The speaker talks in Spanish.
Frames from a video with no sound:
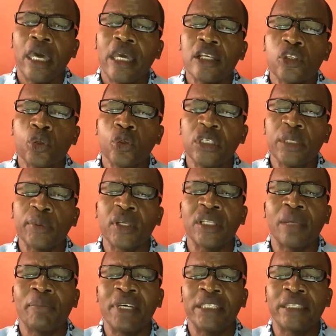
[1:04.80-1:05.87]
En su libro
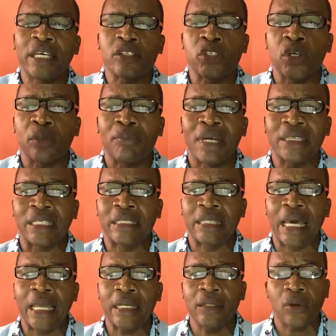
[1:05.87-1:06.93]
de meditación
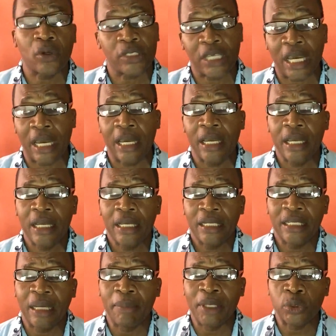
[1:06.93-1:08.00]
matinal, o sea,
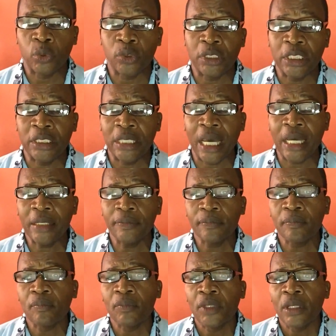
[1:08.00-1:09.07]
la matutina
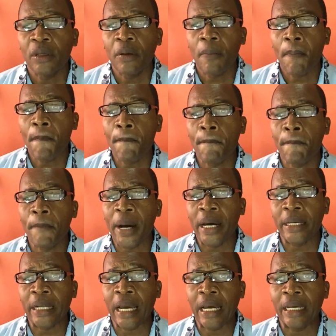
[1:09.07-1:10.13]

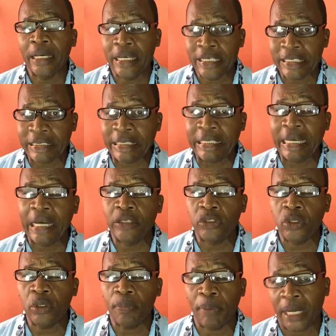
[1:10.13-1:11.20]
para este
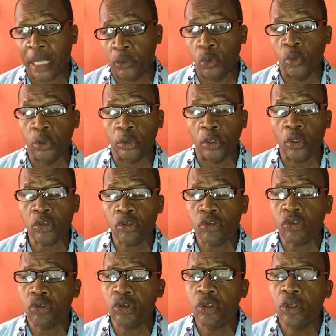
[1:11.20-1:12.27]
año, para
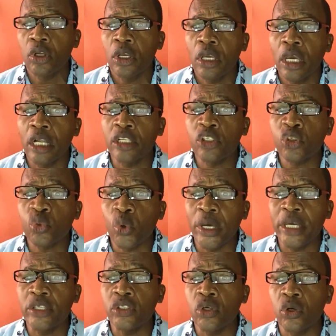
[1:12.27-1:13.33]
adultos, el
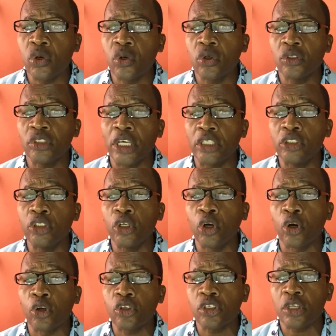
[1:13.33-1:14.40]
sueño de
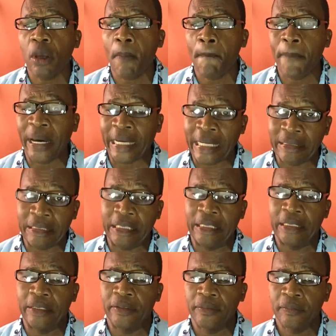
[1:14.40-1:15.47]
Dios para
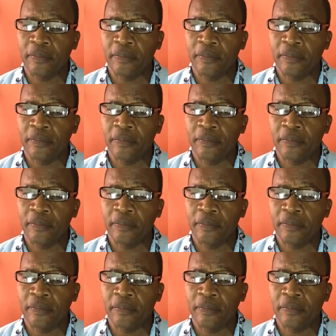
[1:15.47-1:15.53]
ti.